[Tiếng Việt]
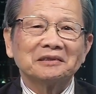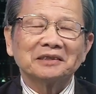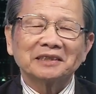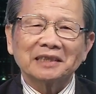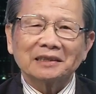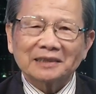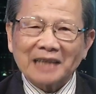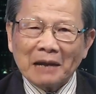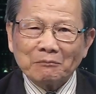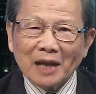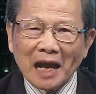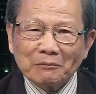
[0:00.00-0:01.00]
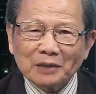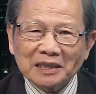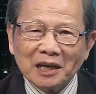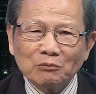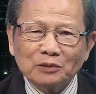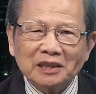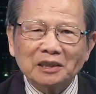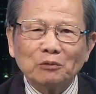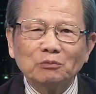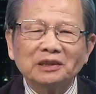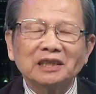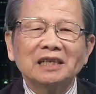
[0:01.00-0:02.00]
Dạ. dám làm hay không thì
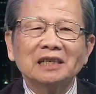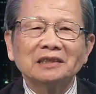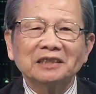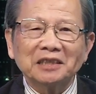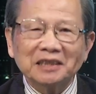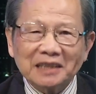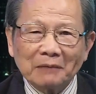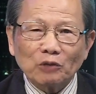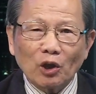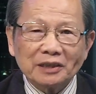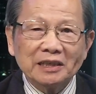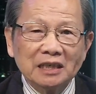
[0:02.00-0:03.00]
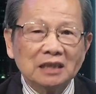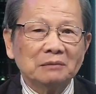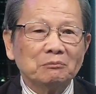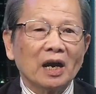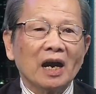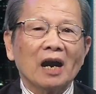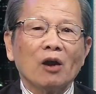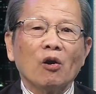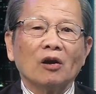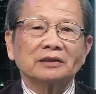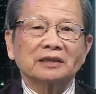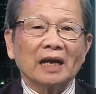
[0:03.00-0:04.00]
cũng chưa chưa dám nói nhưng mà
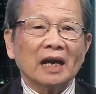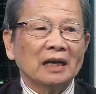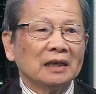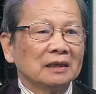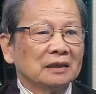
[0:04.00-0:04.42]
họ sẽ